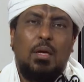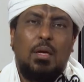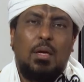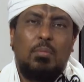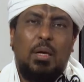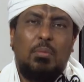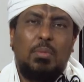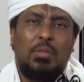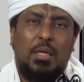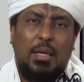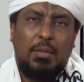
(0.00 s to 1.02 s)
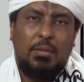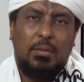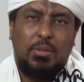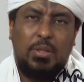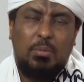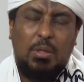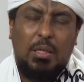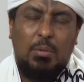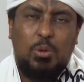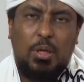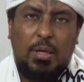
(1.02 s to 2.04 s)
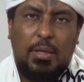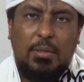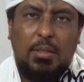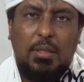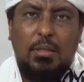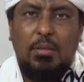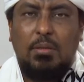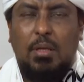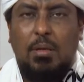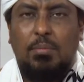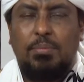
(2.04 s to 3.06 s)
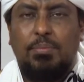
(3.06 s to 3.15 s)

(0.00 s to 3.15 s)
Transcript: الأخ محمد طلعت نستمع إلى مشاركته نعم